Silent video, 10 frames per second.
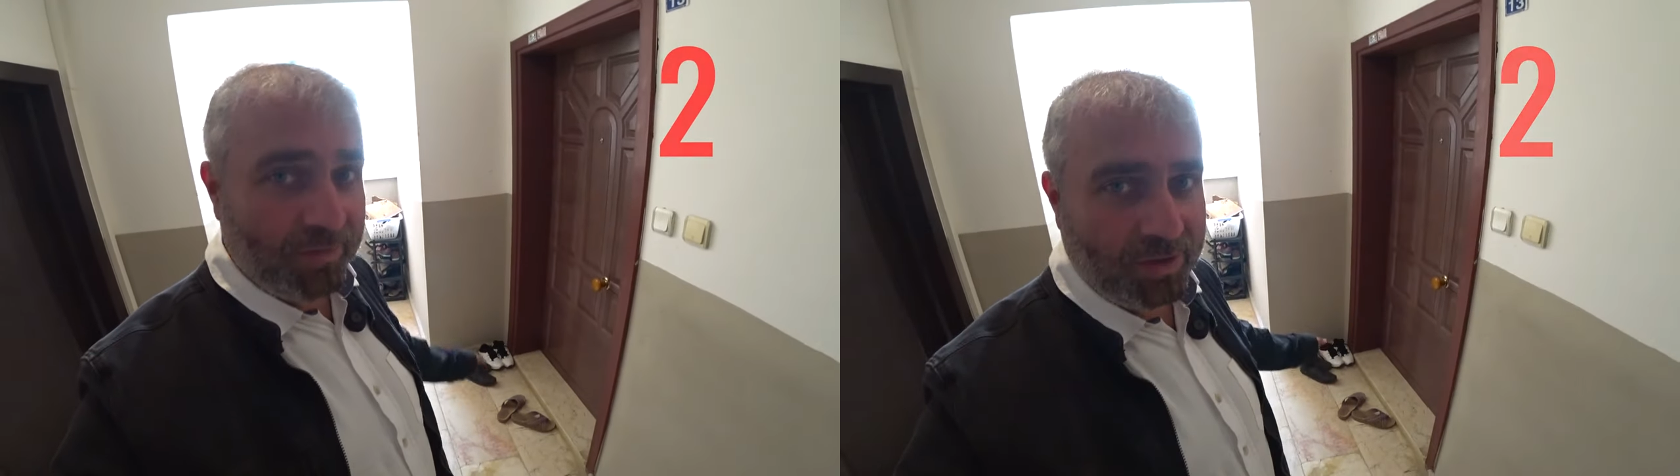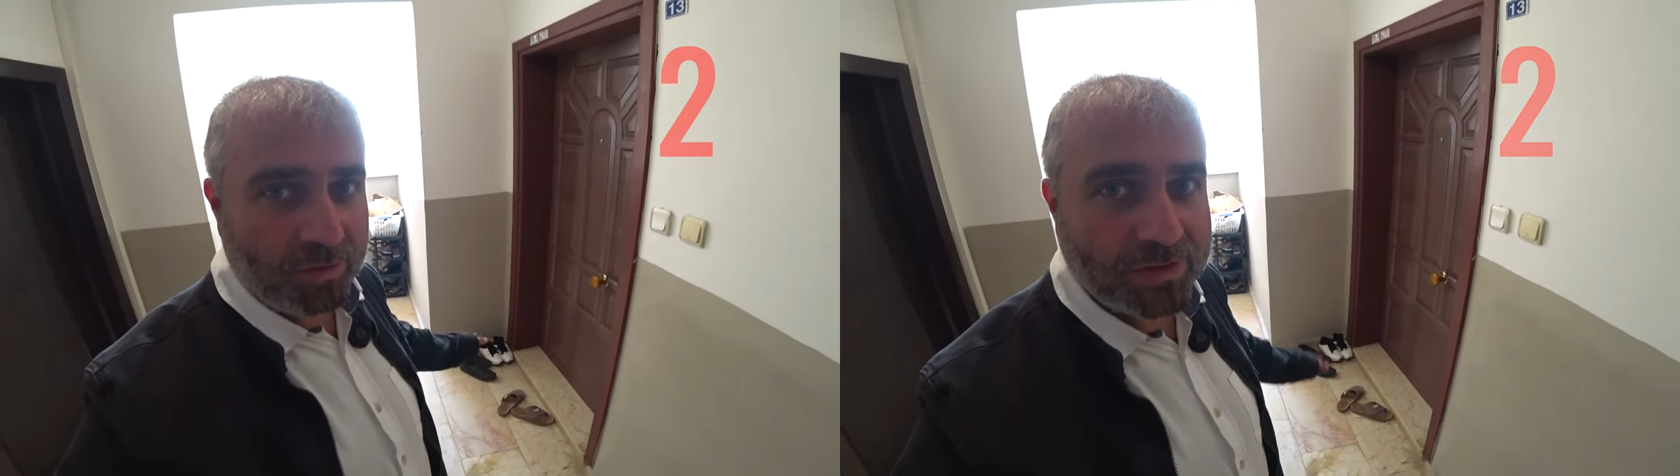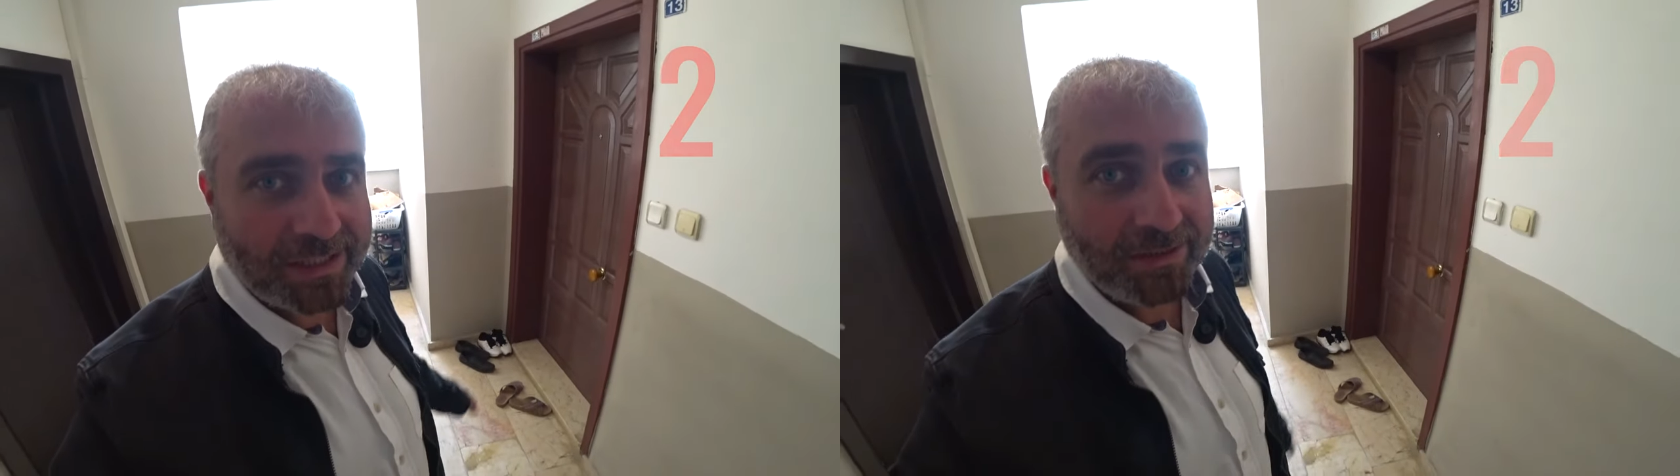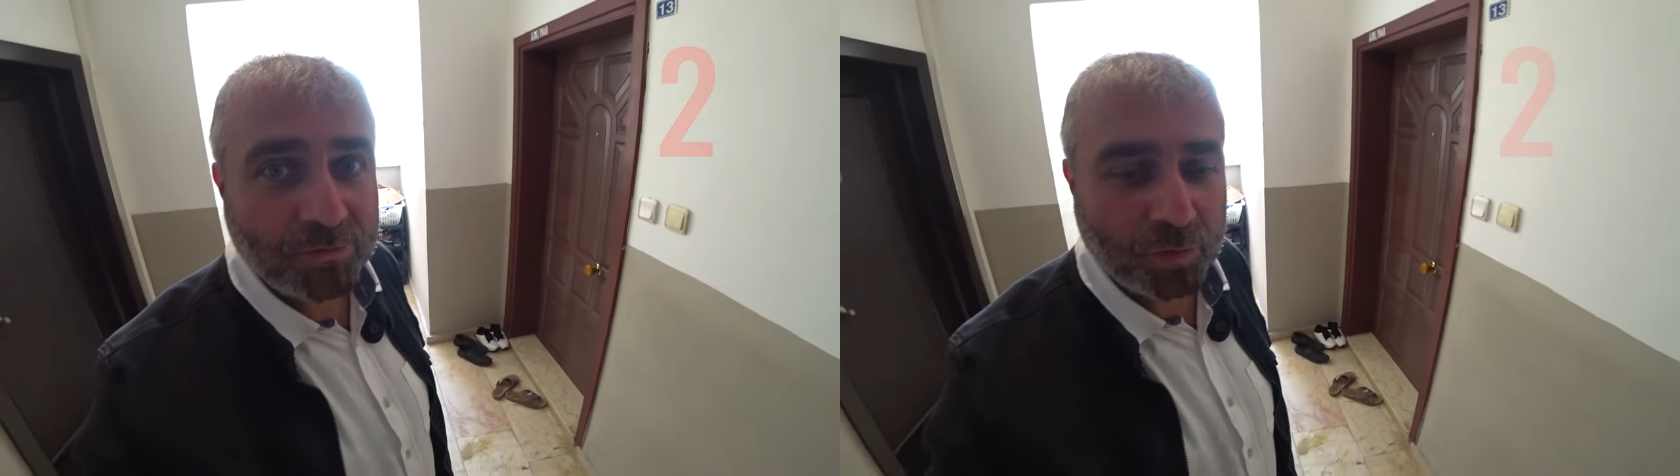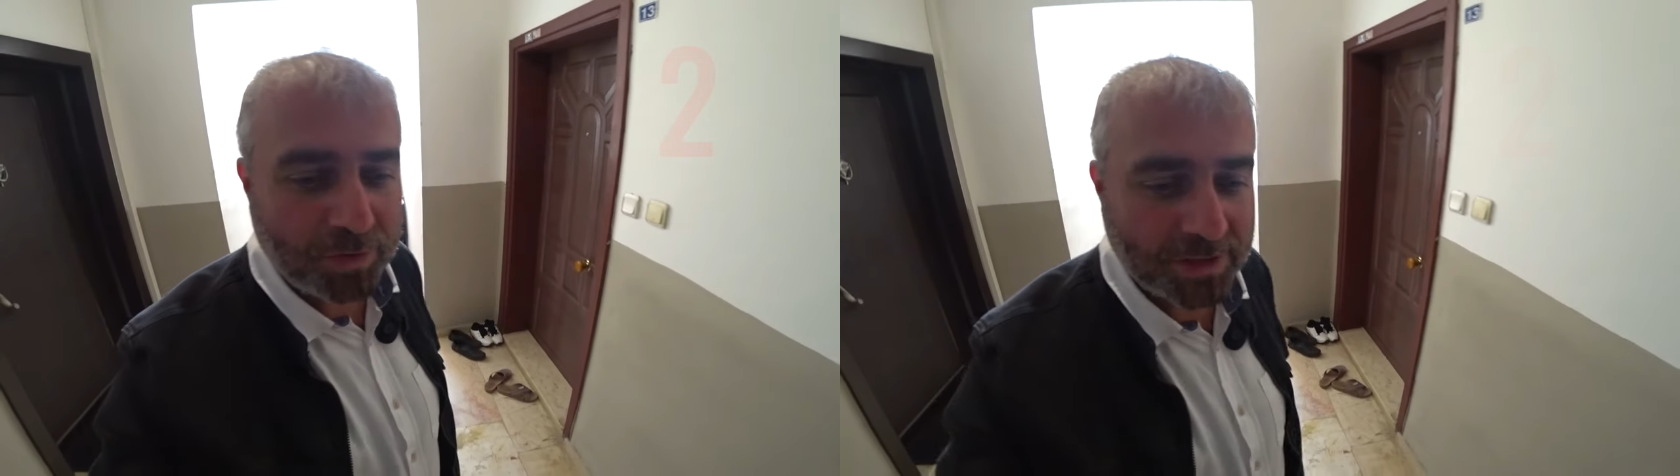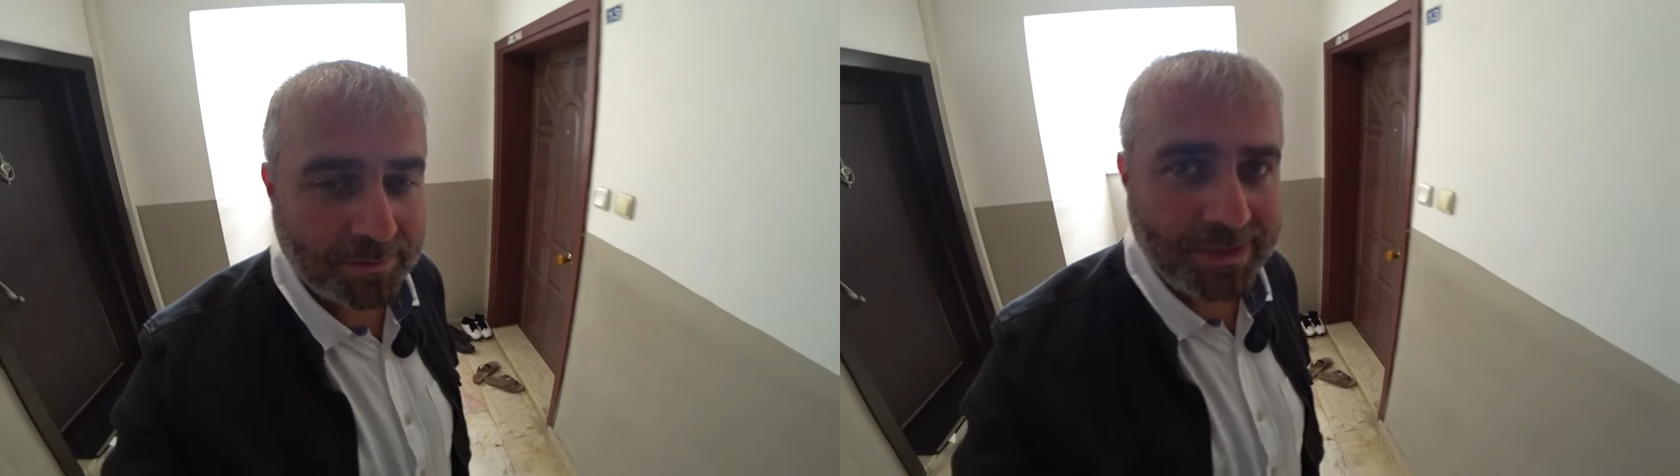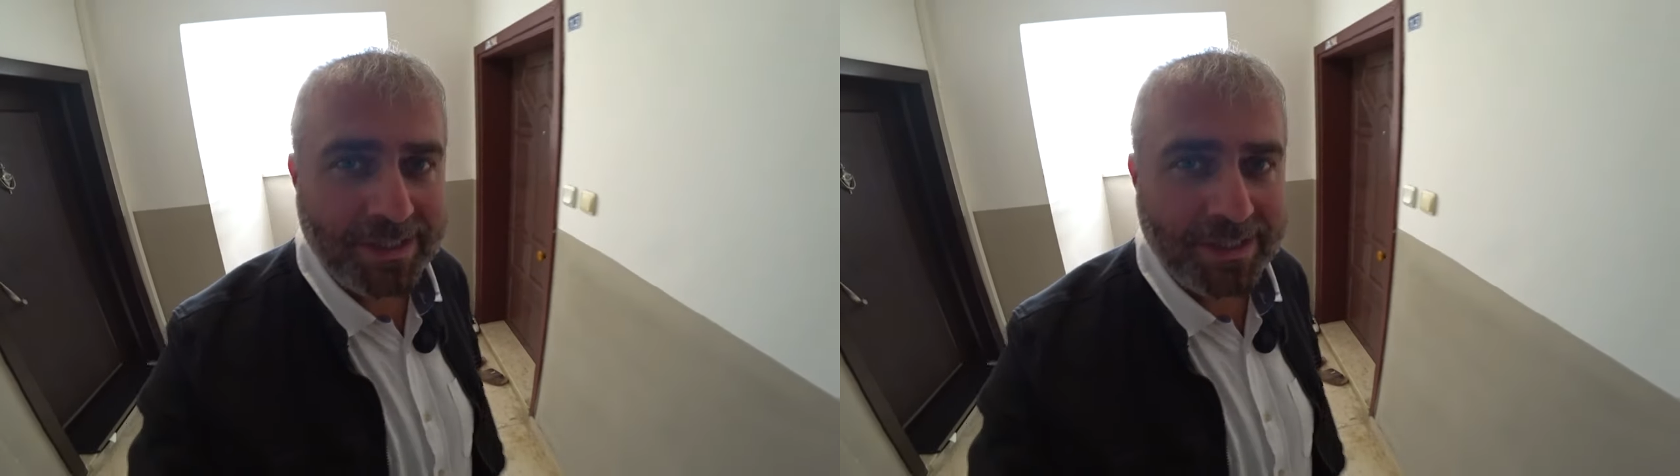Ее таким образом